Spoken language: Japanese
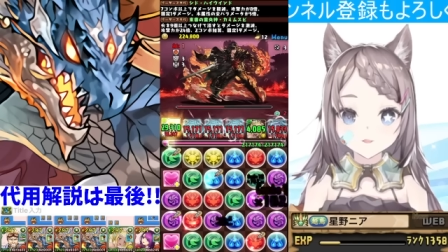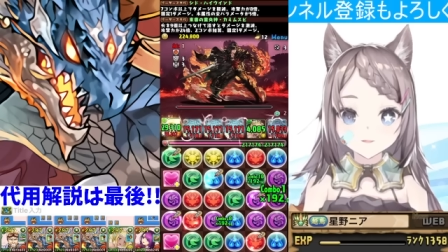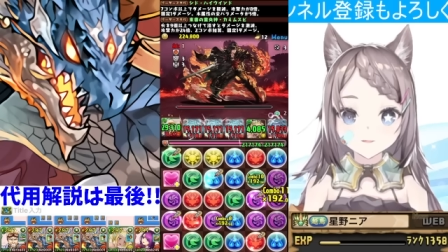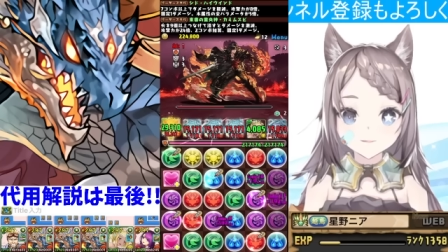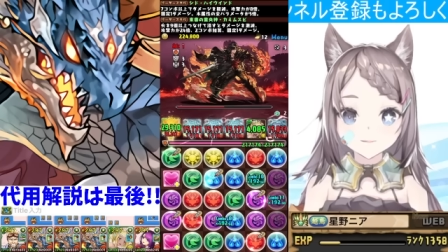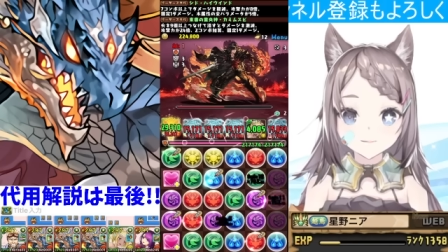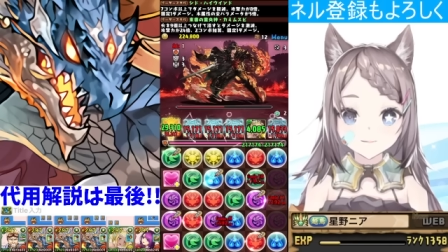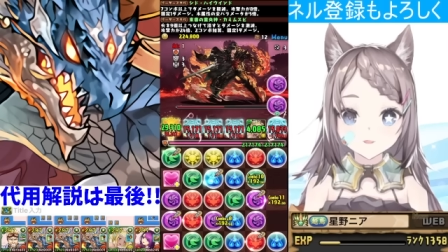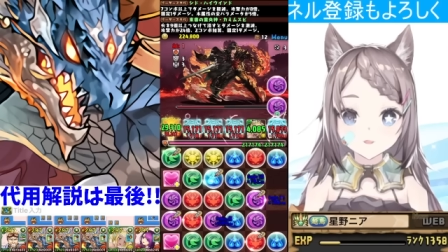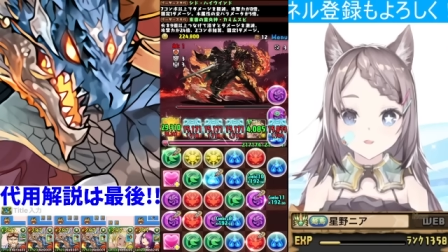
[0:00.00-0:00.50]

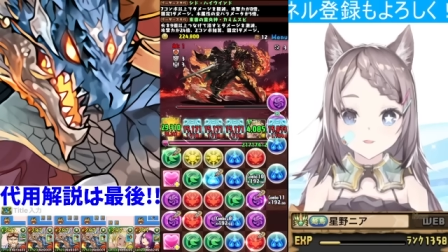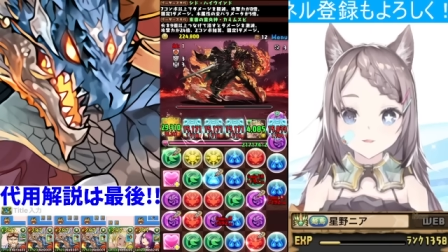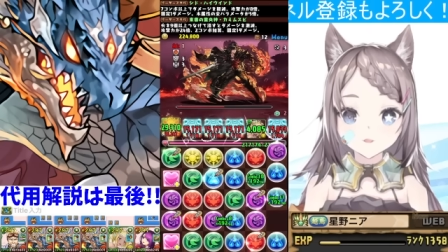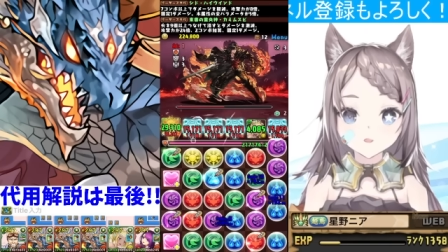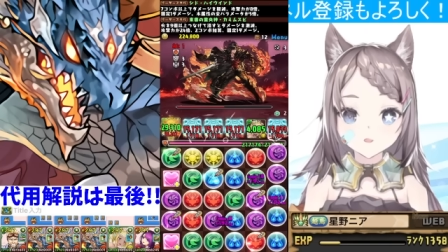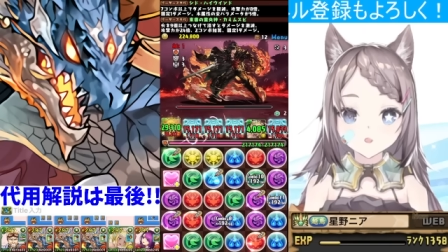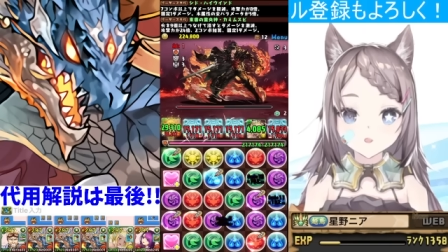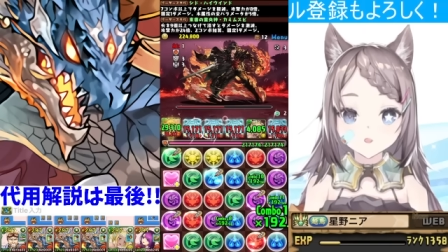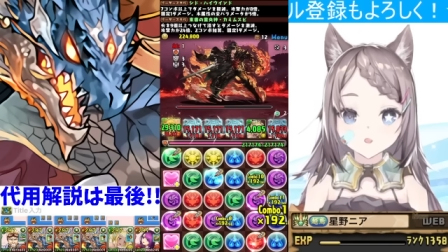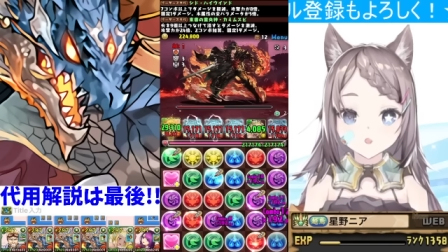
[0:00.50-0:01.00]
よし。
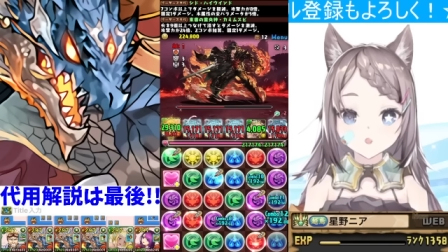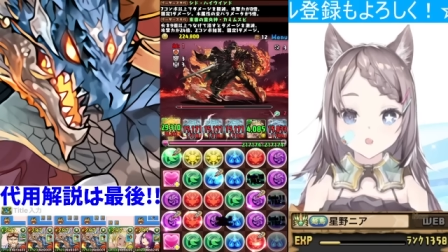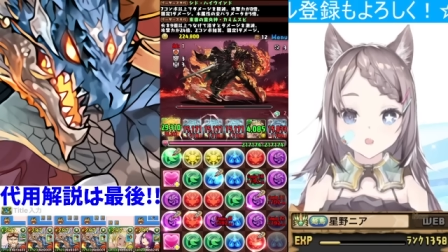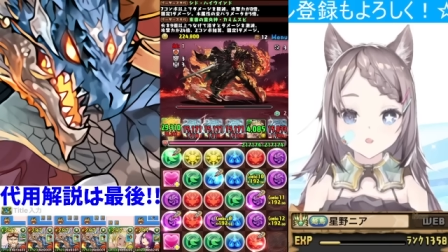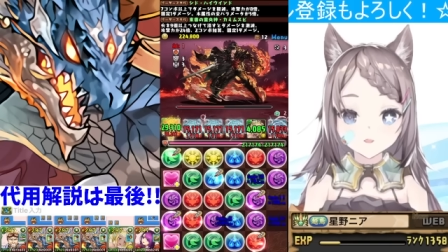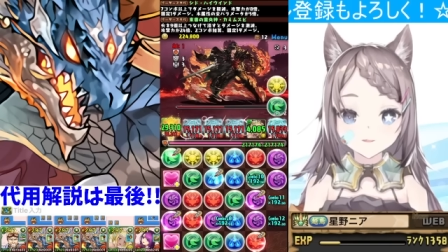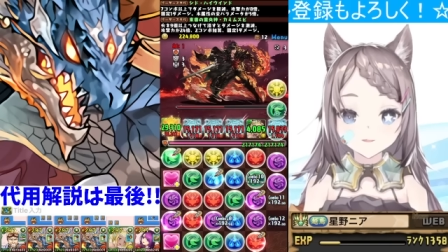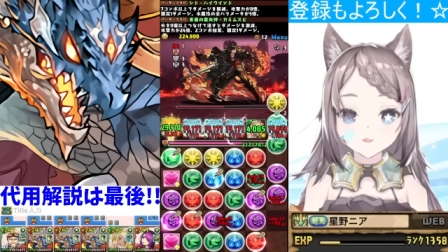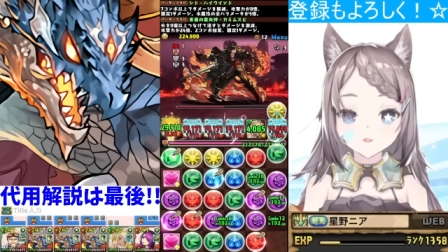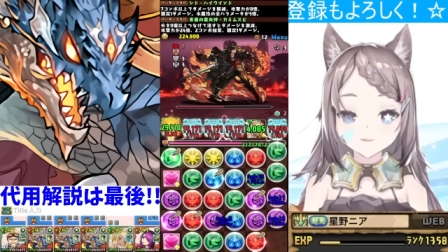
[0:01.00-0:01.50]
削ってい
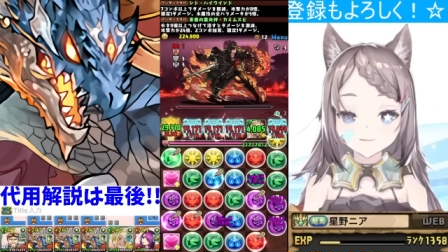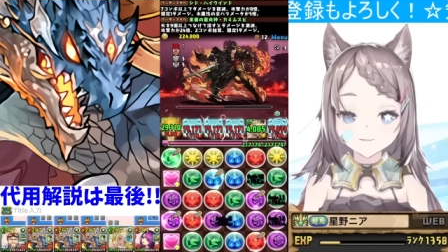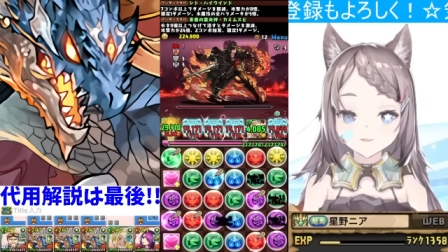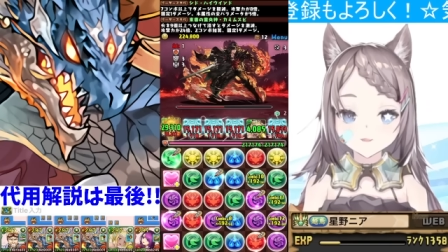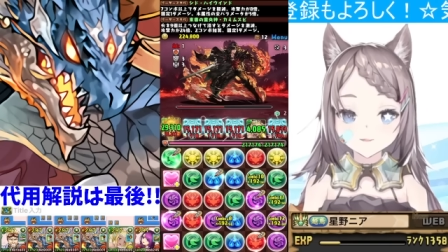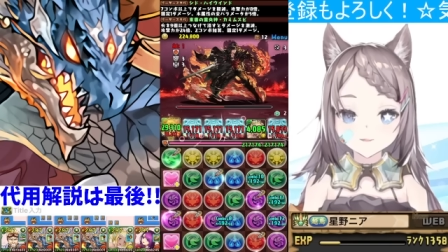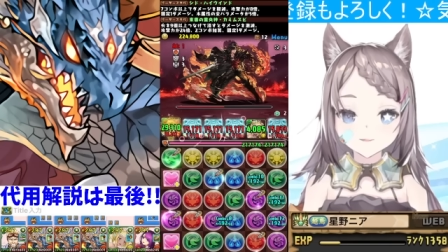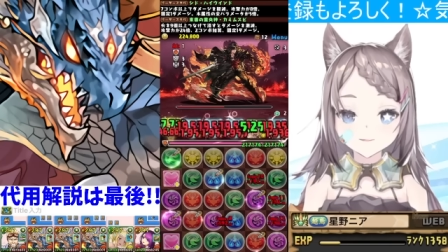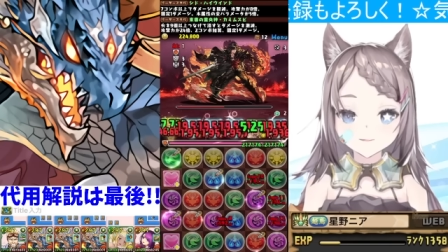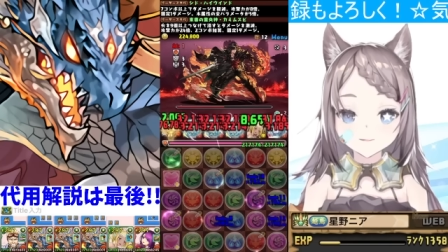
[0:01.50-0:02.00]
きま
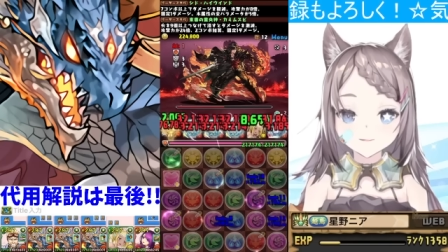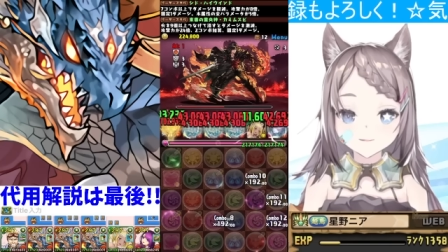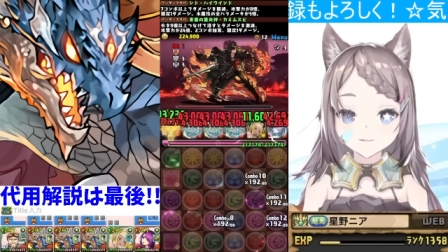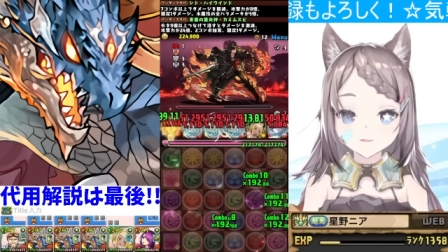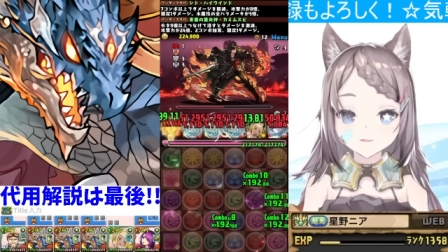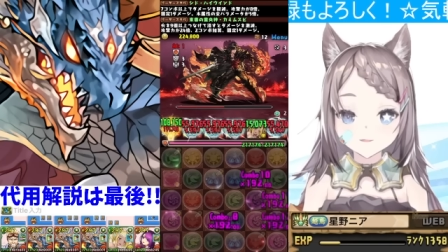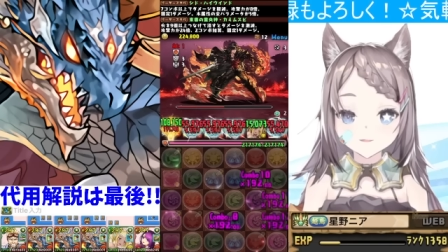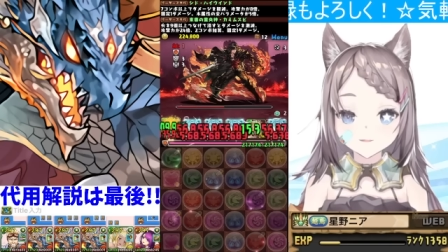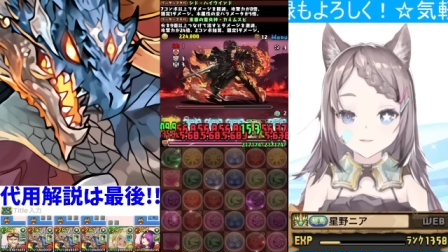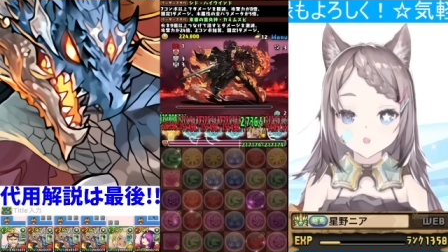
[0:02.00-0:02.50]
しょ
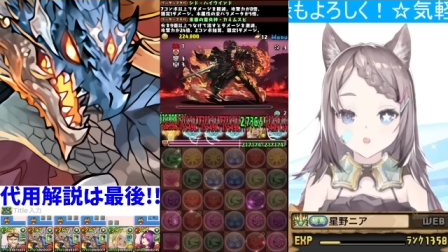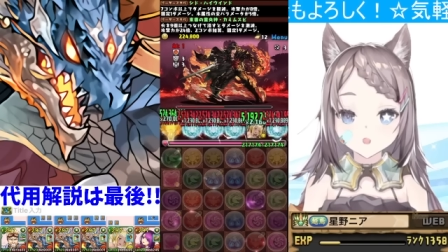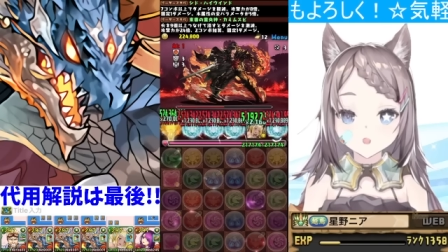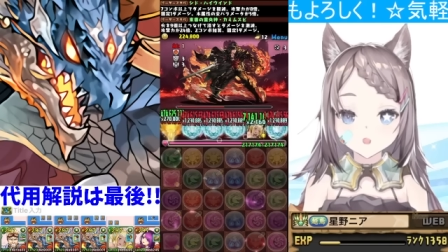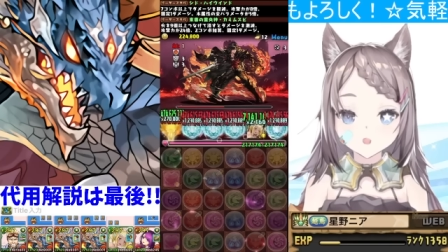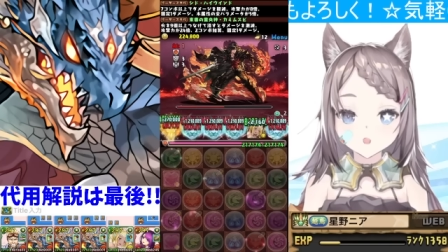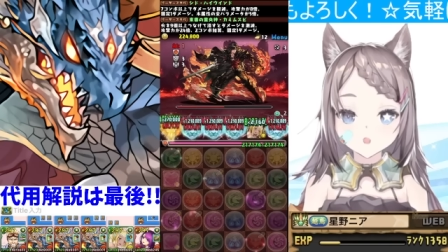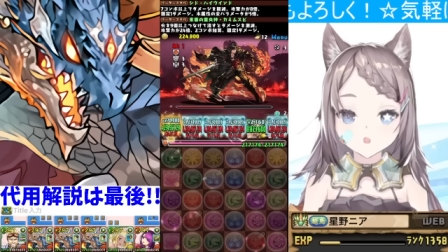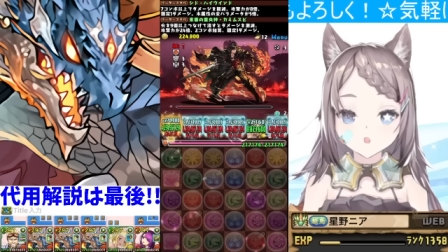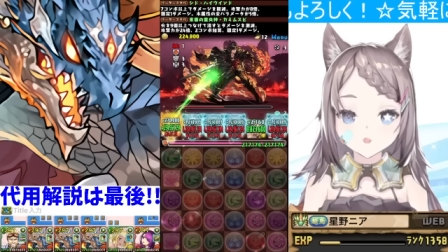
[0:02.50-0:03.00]

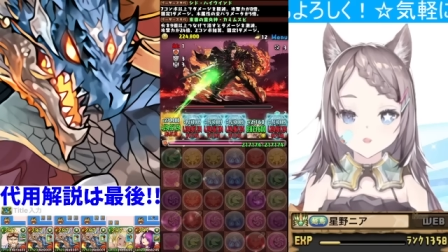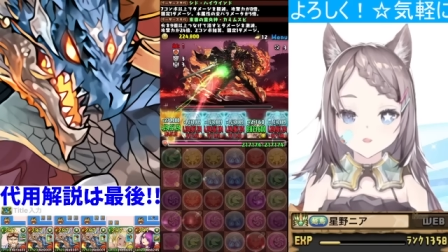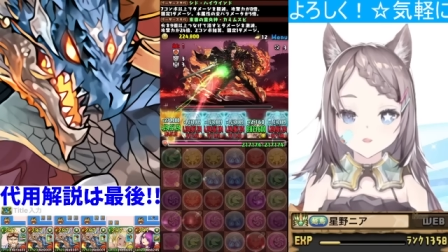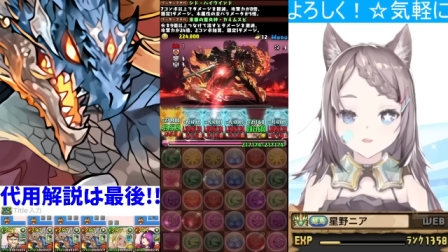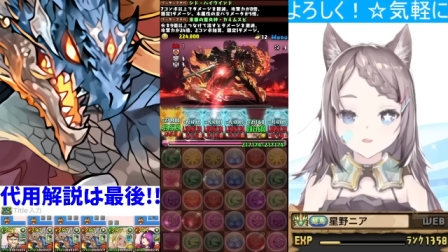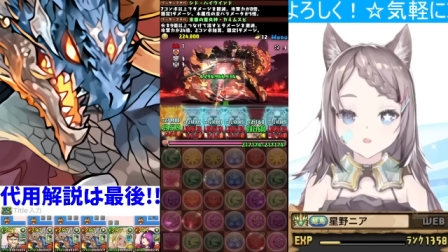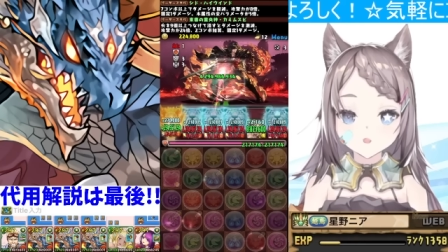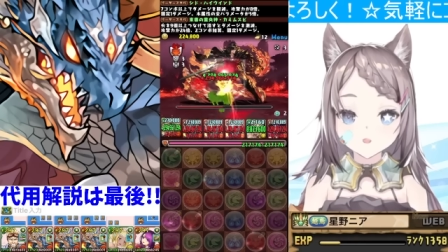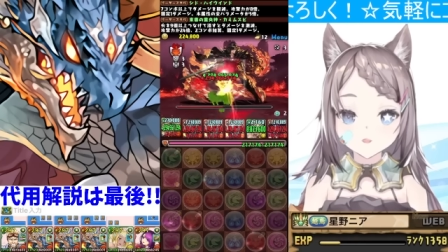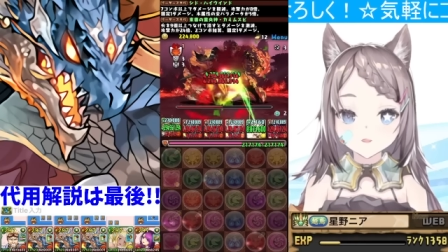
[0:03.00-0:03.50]
う。
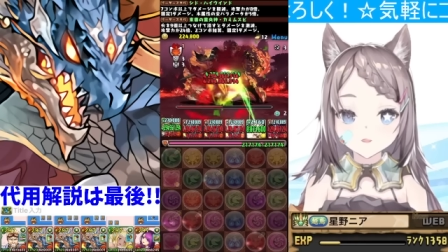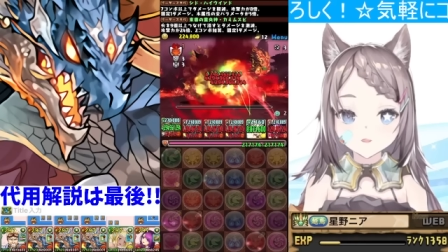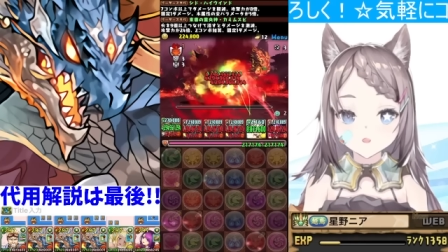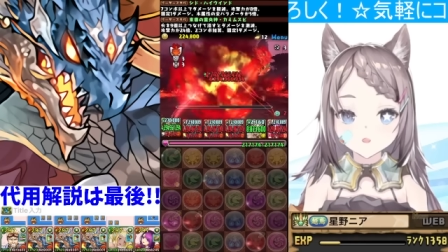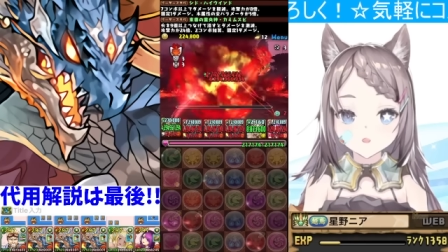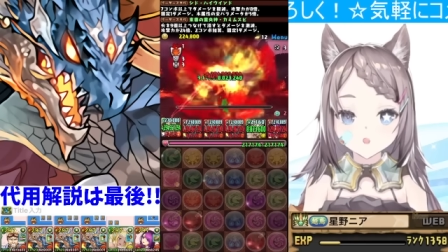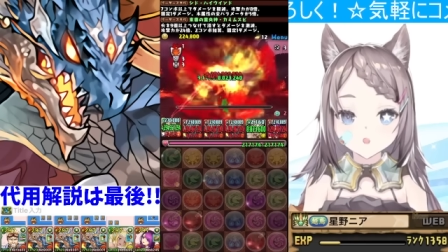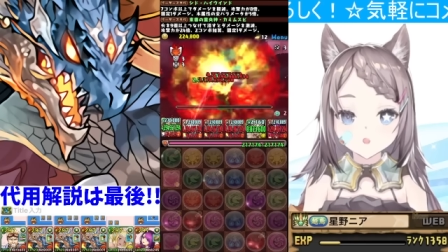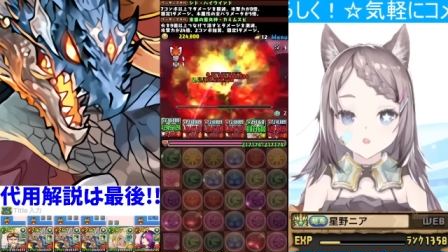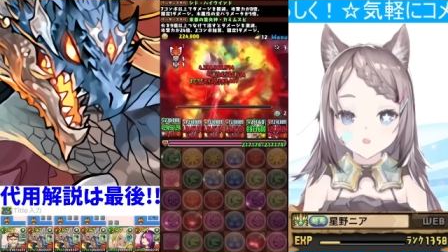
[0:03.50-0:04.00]
よ
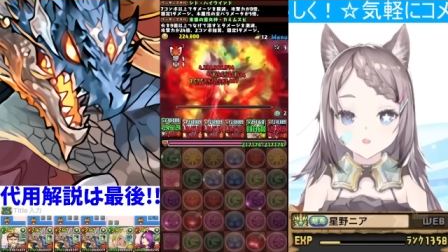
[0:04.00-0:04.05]
し。